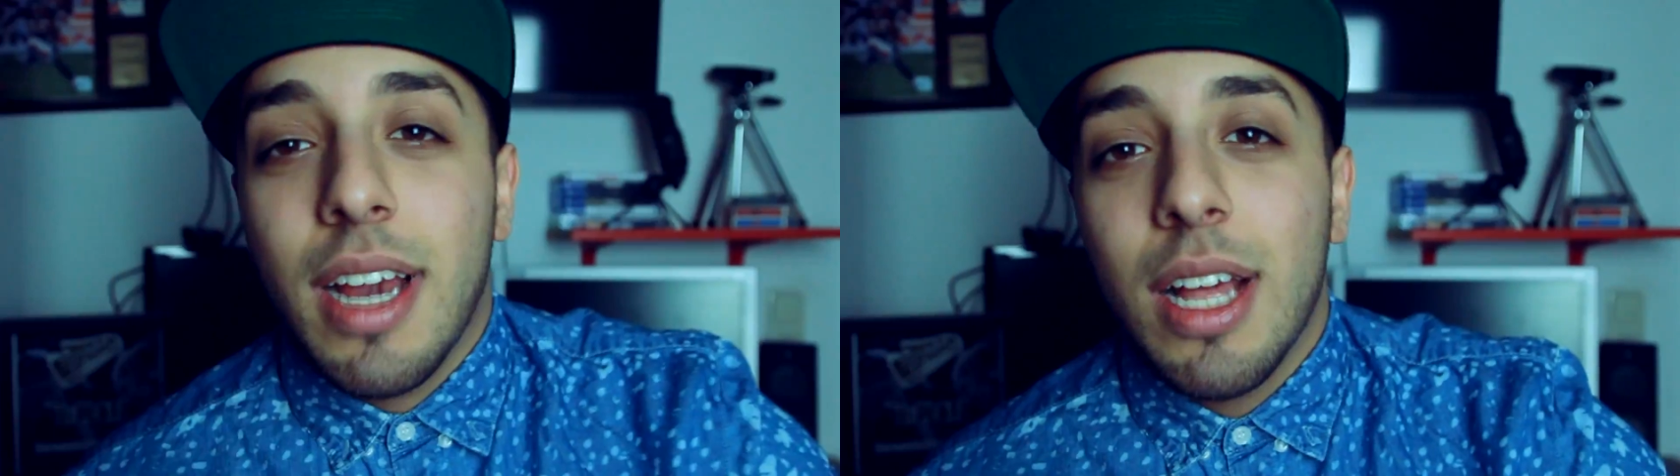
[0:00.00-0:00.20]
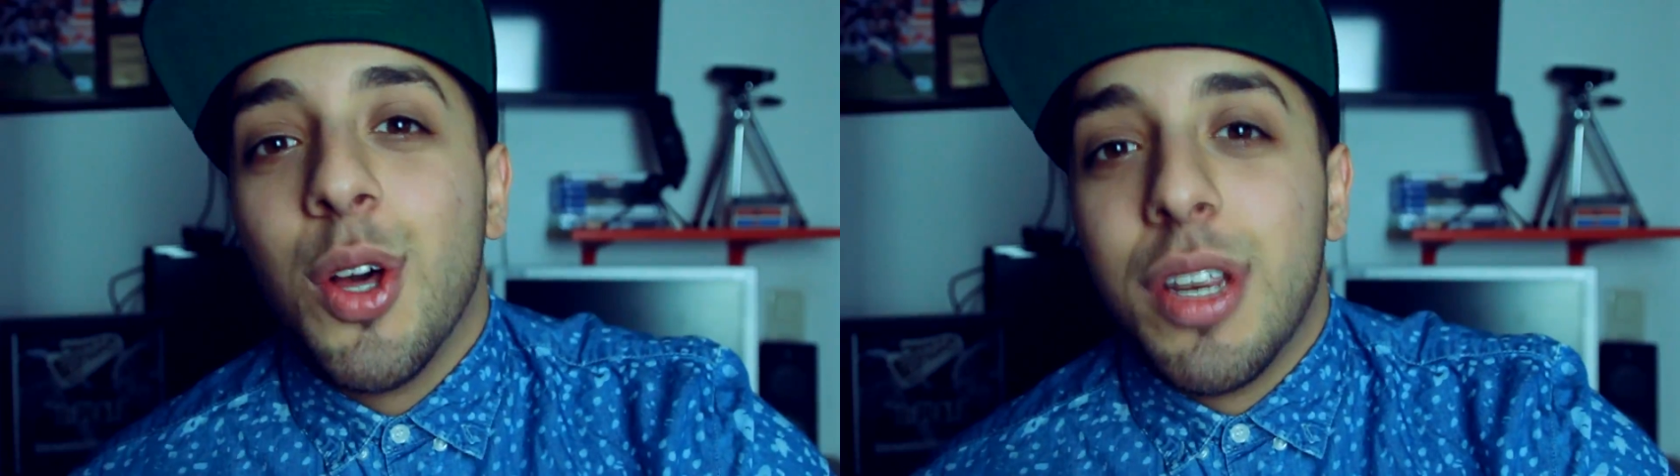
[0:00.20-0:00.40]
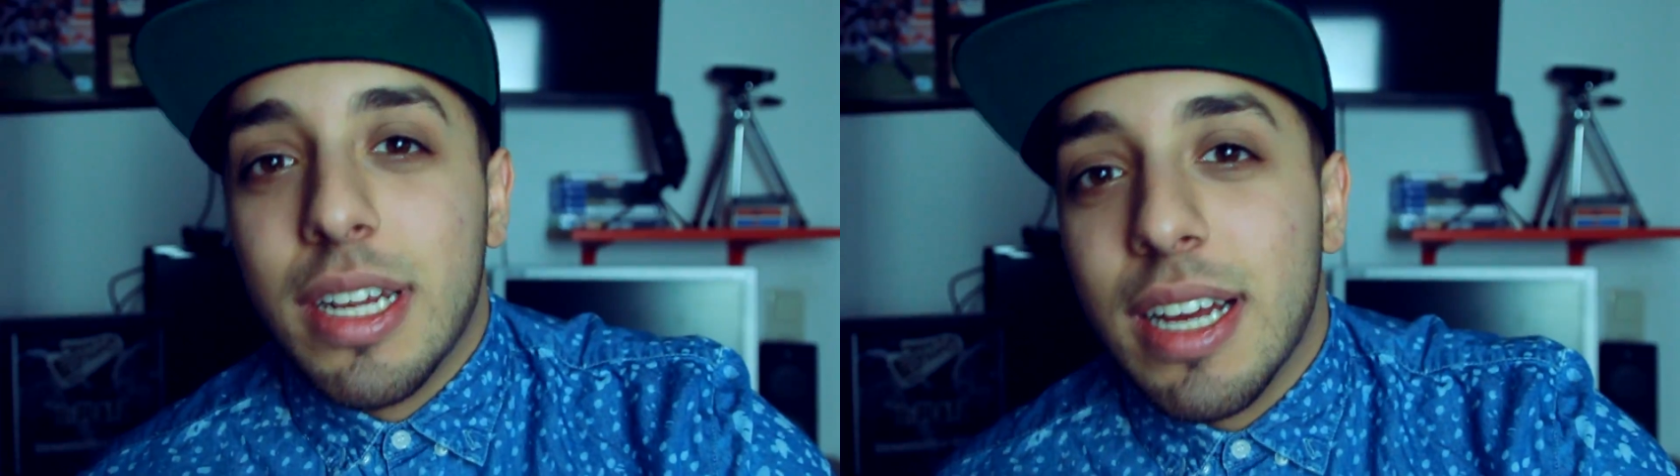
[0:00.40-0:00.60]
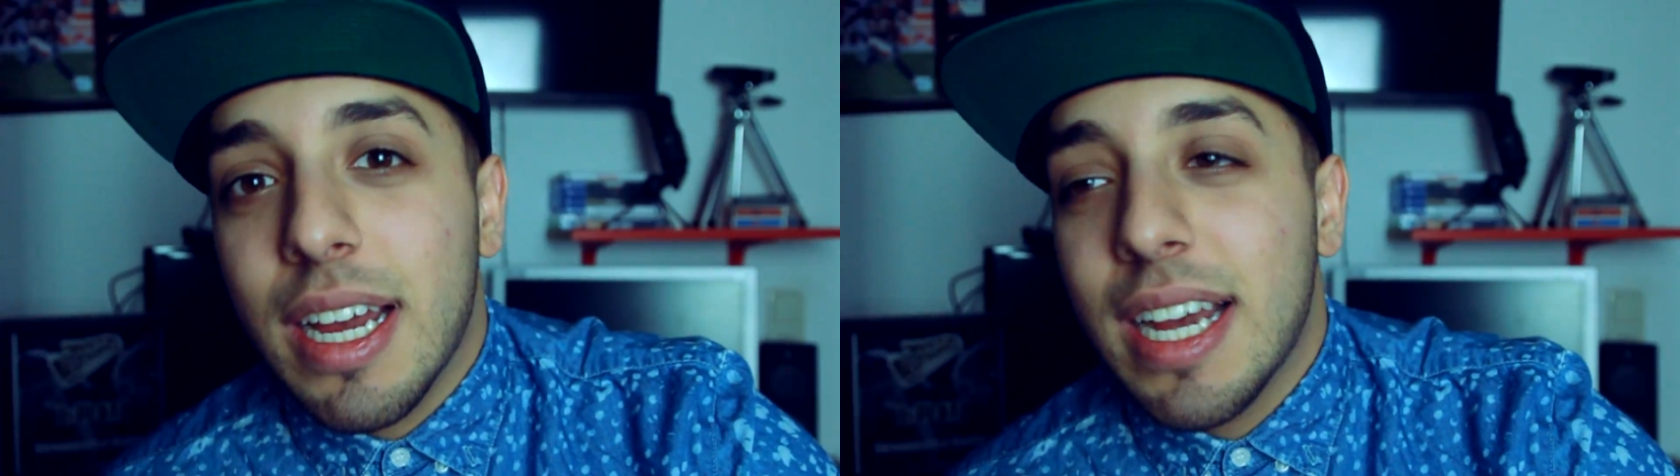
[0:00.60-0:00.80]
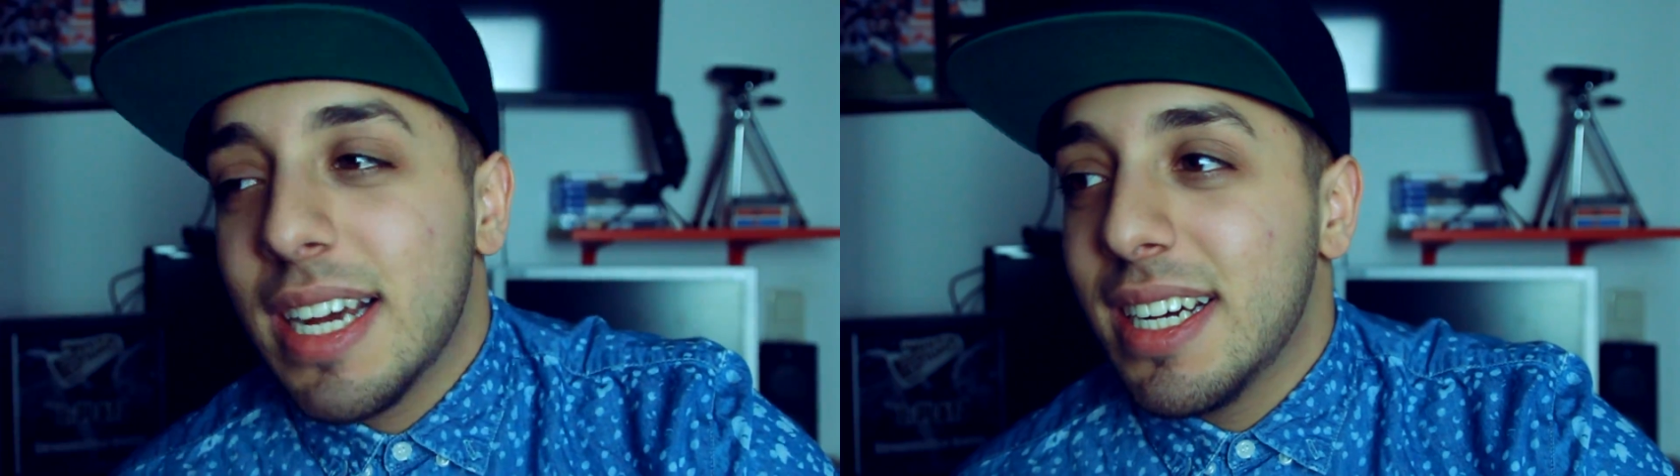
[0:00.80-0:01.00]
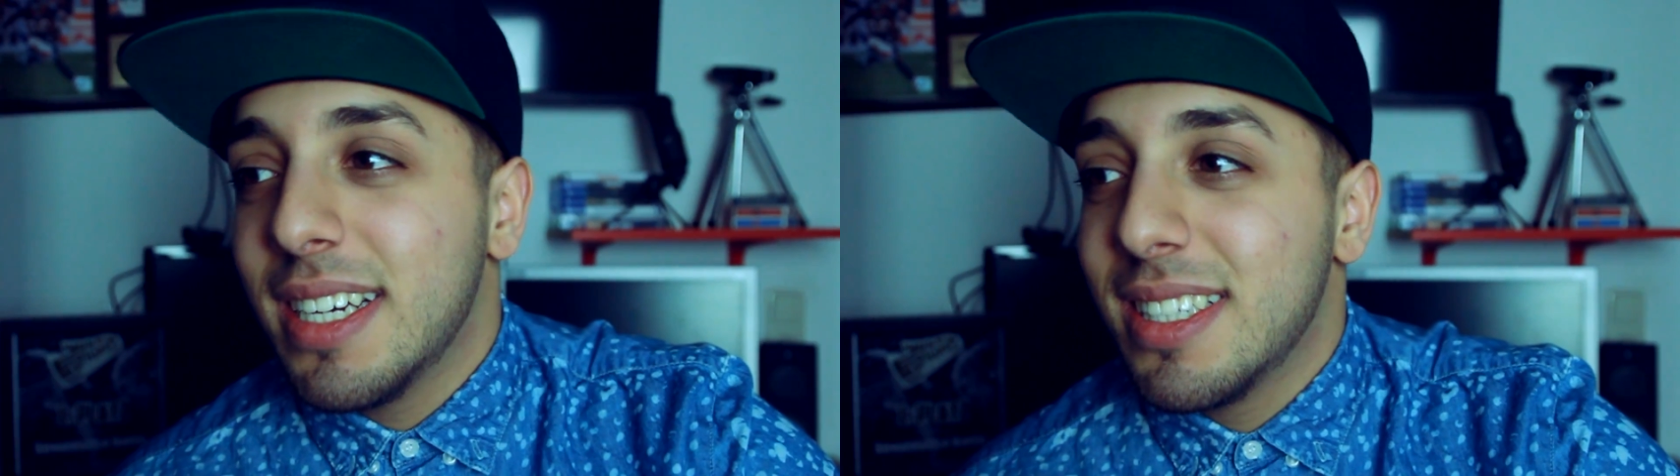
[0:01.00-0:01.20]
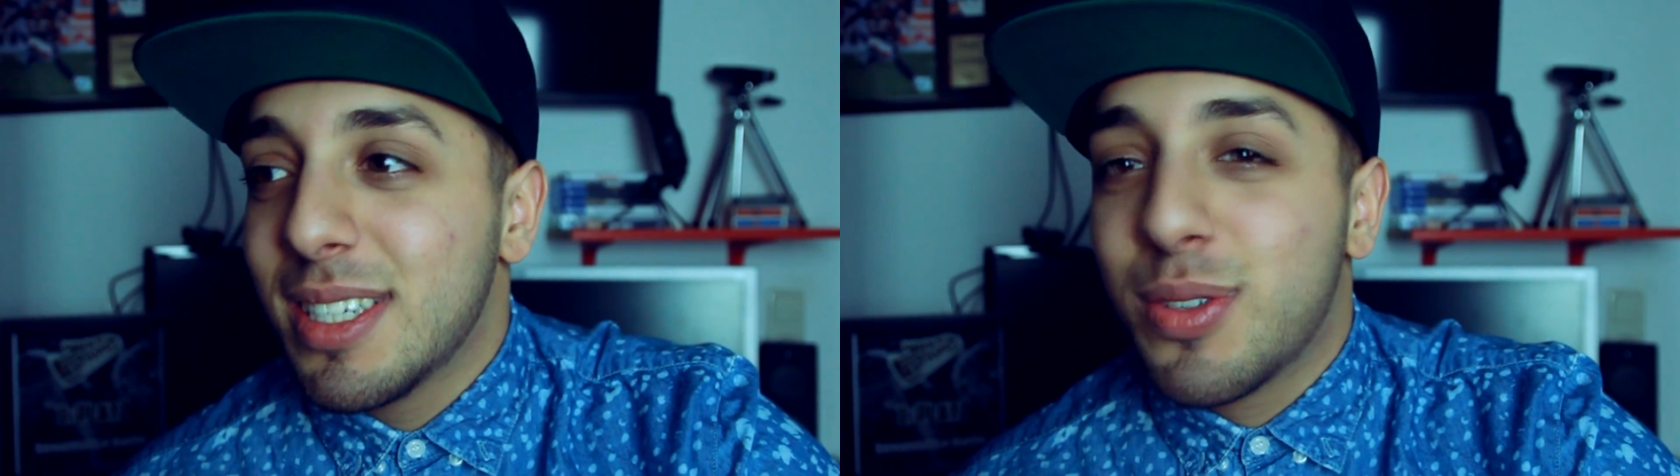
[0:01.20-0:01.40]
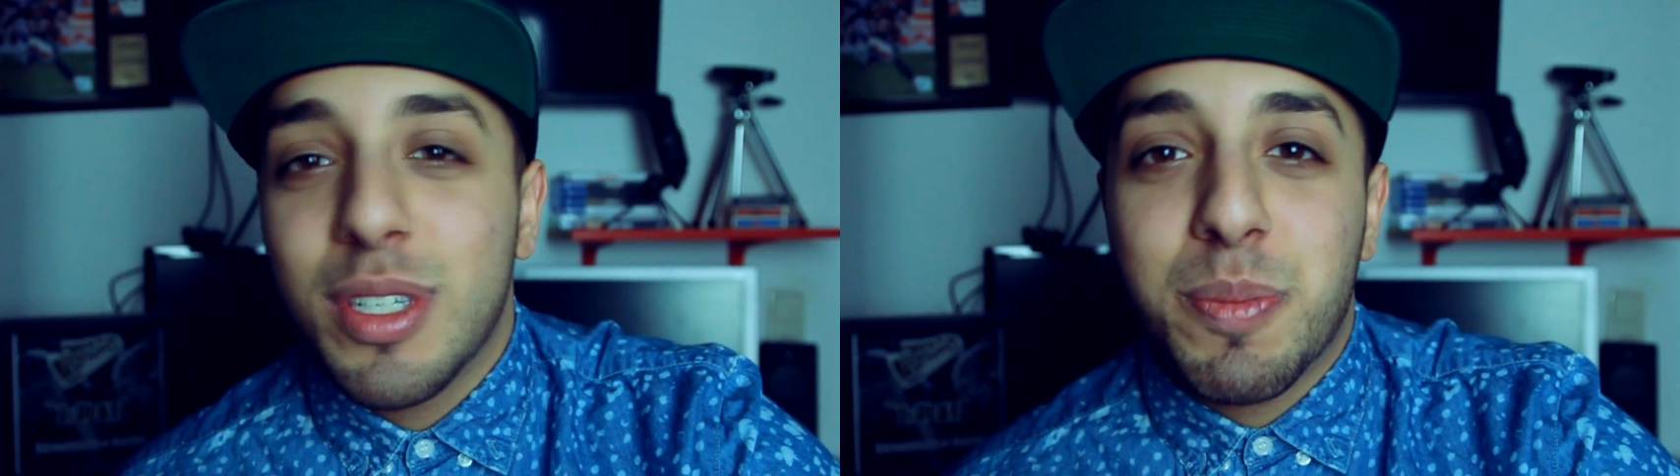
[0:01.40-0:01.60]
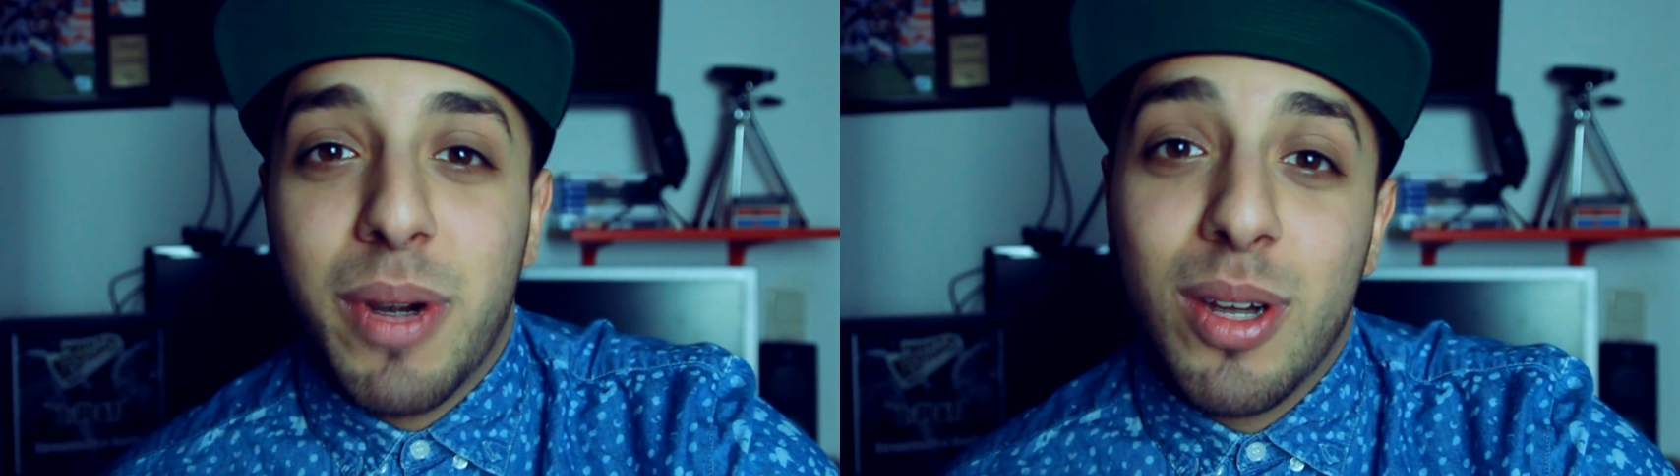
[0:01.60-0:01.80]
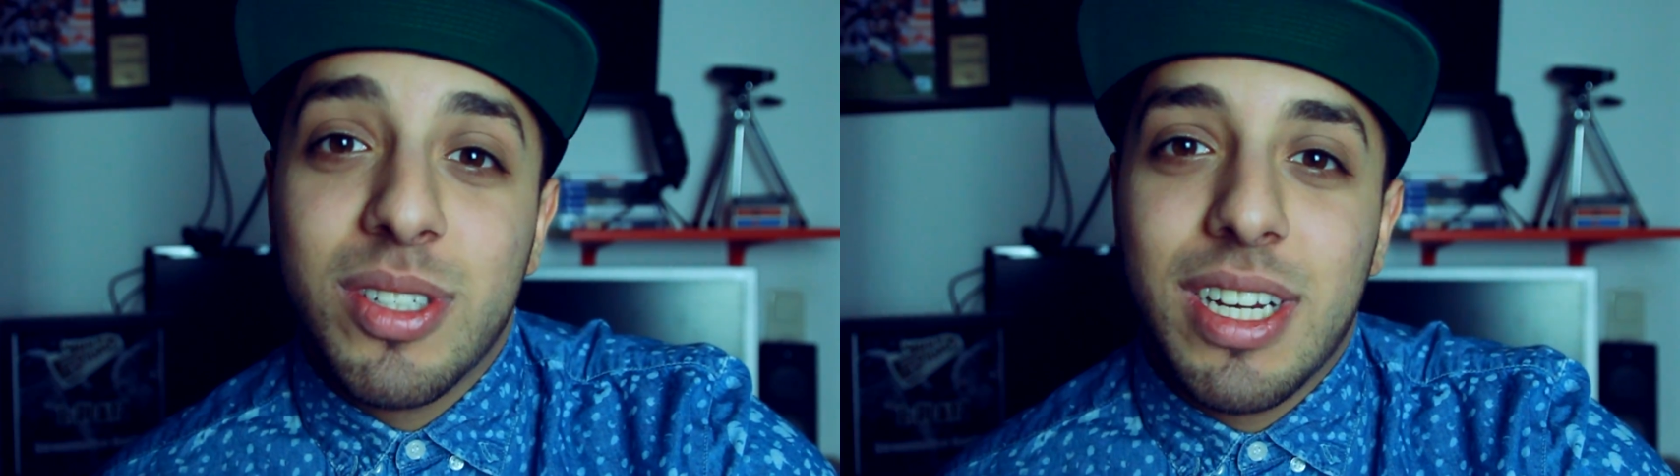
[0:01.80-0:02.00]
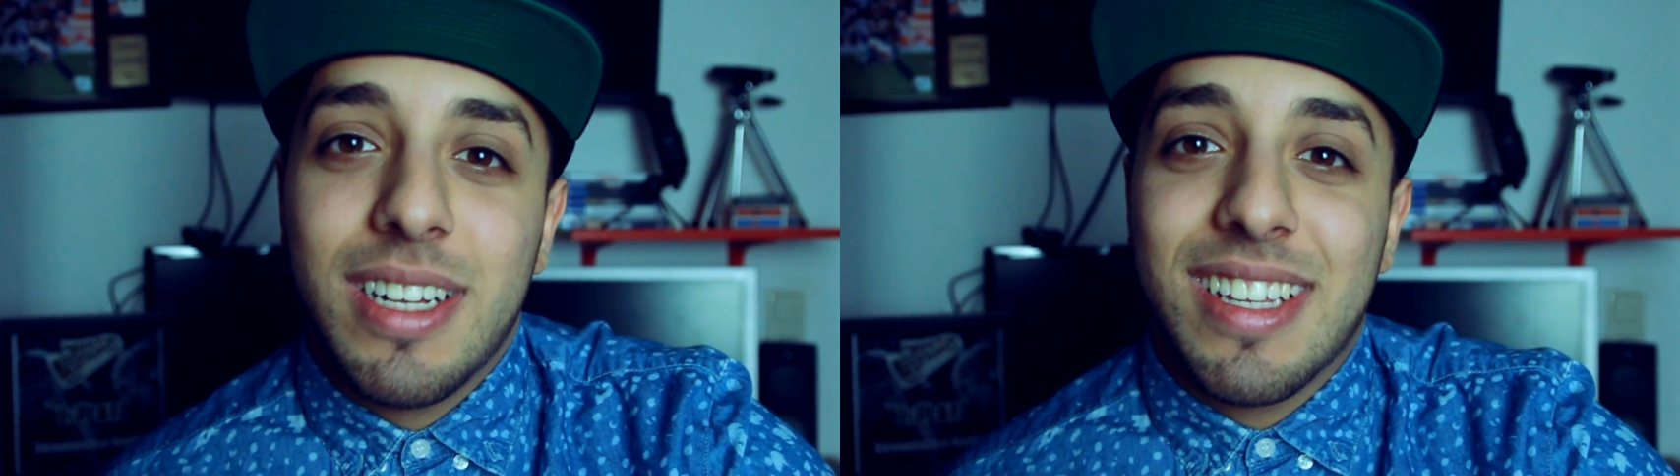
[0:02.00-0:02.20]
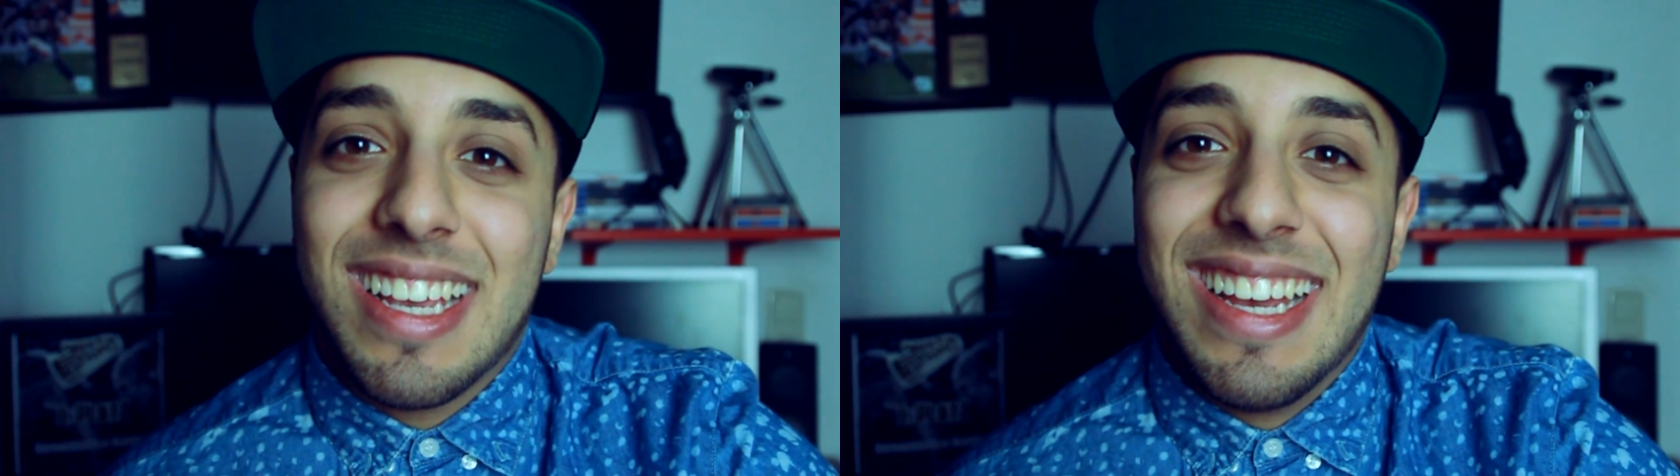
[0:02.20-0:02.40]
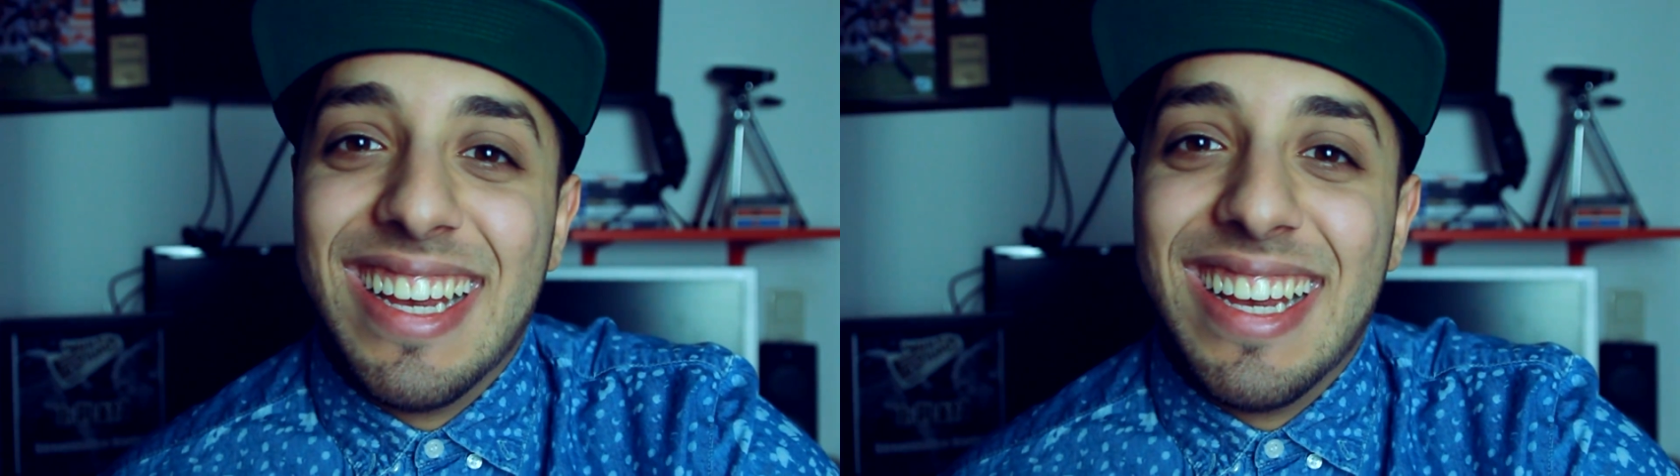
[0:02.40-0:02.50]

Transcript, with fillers: Ja, Leute, die Chris Browns halt.